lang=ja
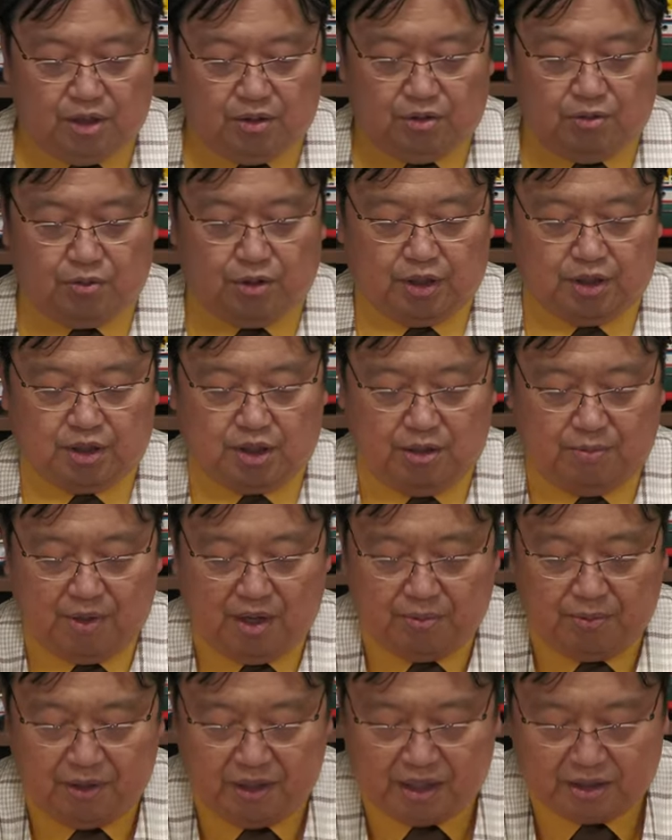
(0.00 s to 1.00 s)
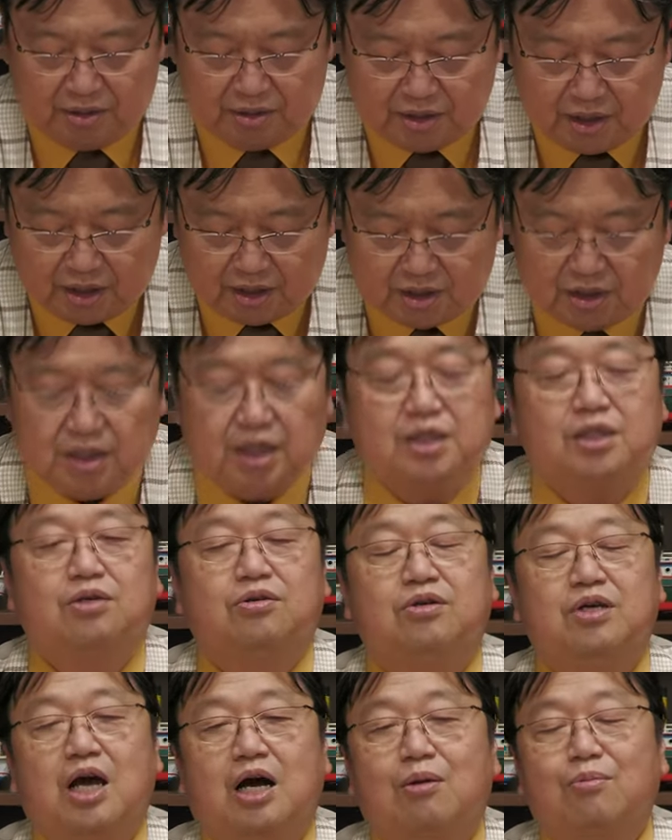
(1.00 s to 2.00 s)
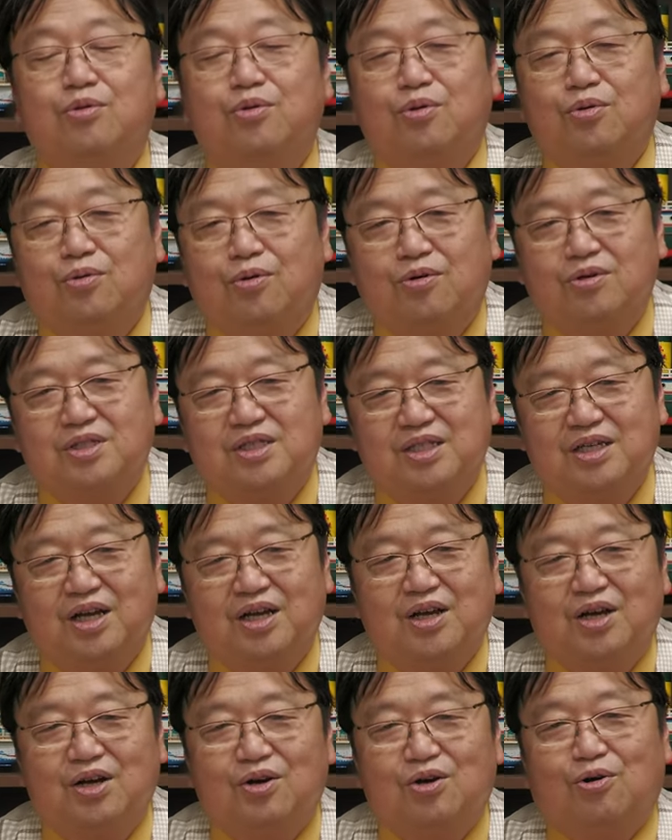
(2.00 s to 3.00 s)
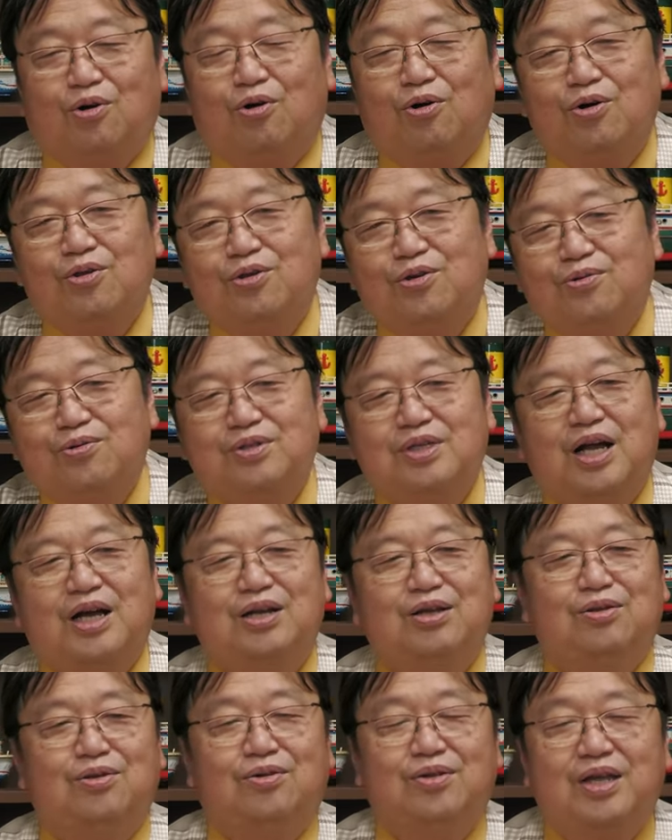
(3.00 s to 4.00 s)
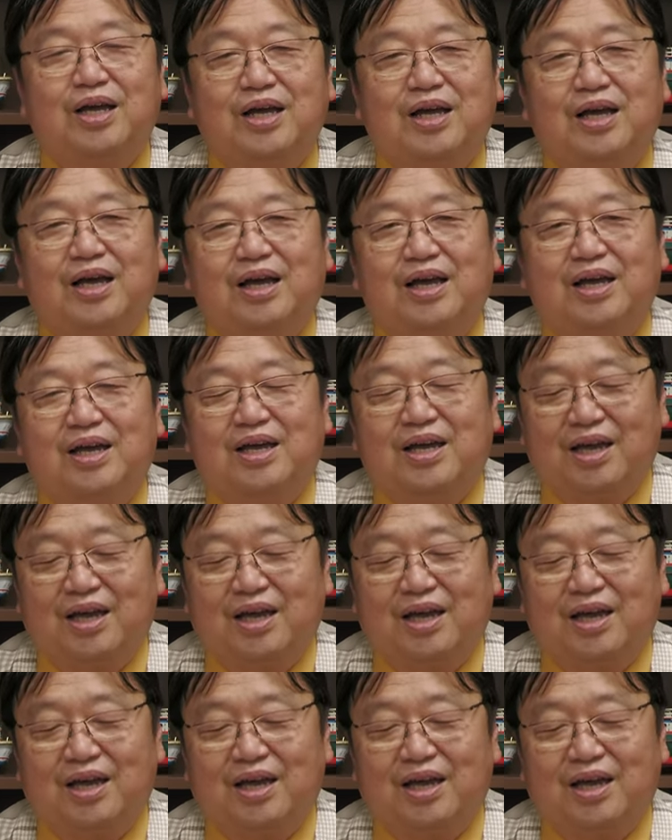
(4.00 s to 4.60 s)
とですねメフィラス星人やってる山本浩二、このふたりのね